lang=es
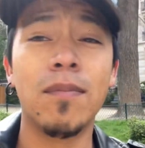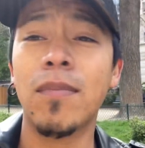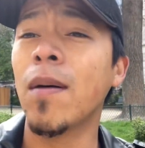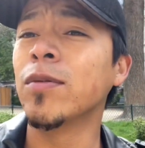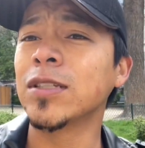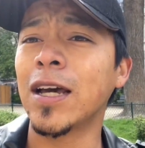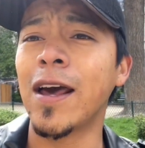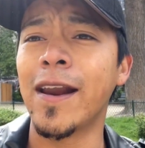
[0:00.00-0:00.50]

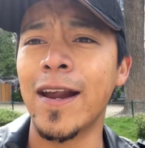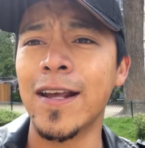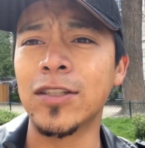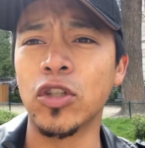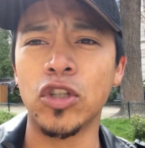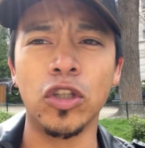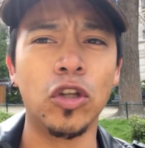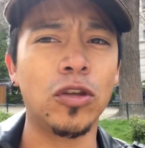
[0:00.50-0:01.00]
Vamos a agarrar
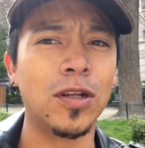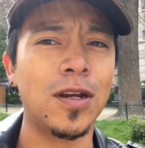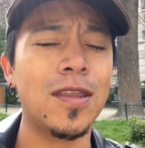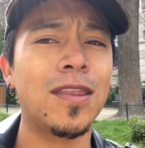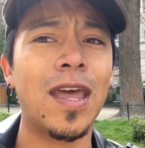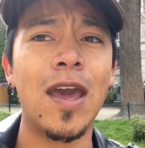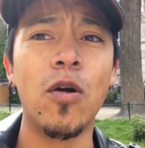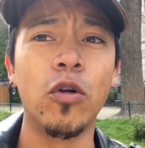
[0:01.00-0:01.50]
estos
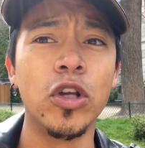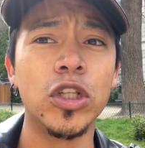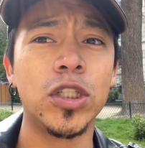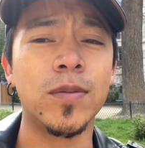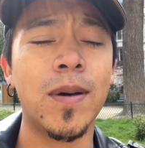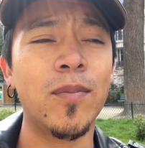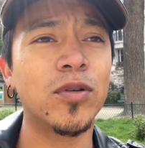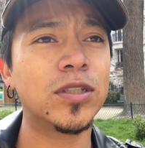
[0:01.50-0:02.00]
130 euros
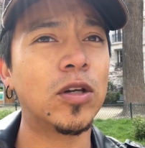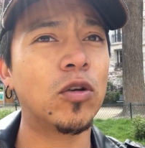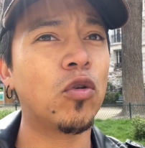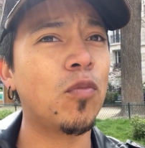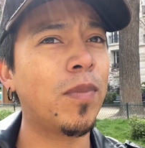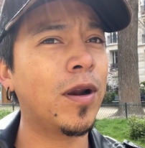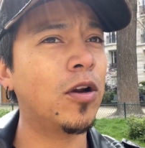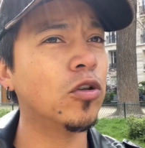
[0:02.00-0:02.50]
y vamos a
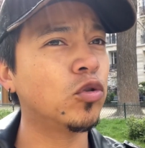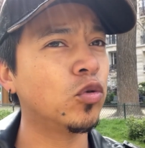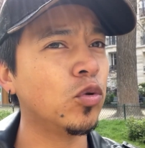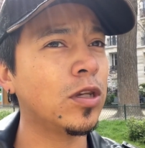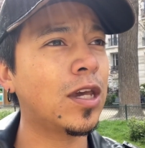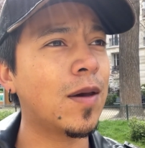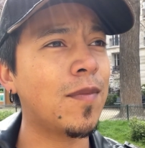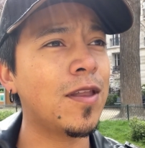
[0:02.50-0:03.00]
ocuparlos
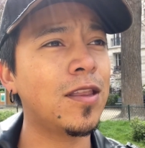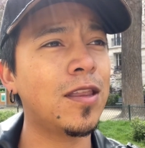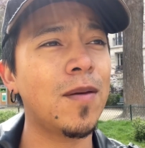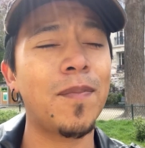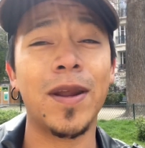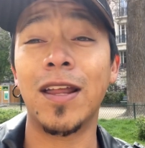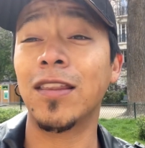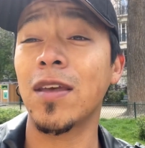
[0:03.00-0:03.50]
únicamente
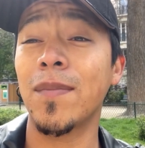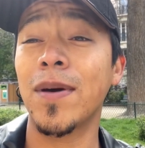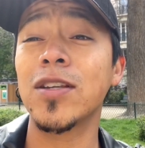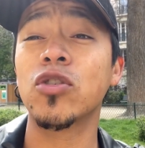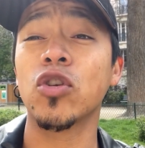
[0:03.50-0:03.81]
para temas